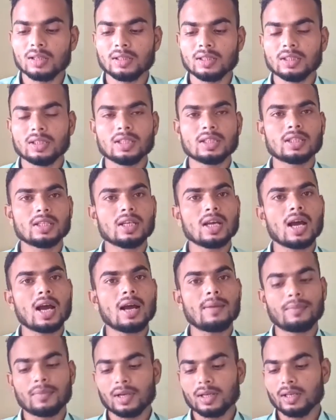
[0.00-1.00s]
ये देखिए
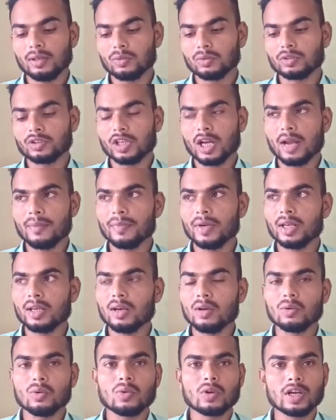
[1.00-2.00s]
आपका ये कुछ टाइम
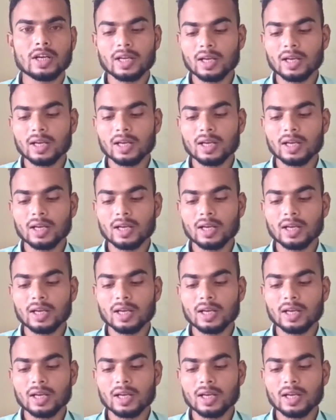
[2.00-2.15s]
लेगा लोड